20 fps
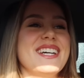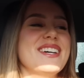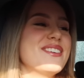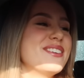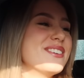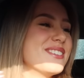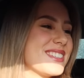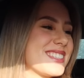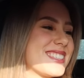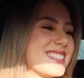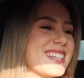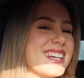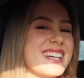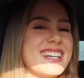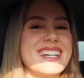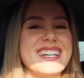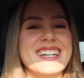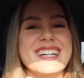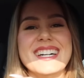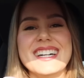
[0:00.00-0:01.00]
I później,
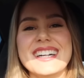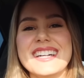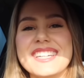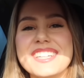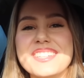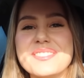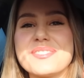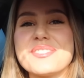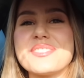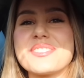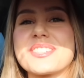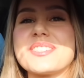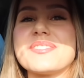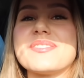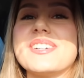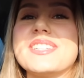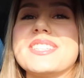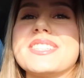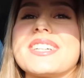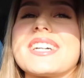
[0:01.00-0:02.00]
I później
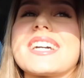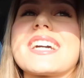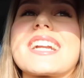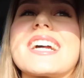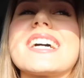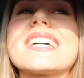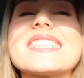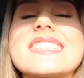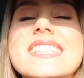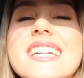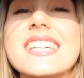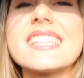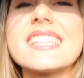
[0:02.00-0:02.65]
będzie kraksa.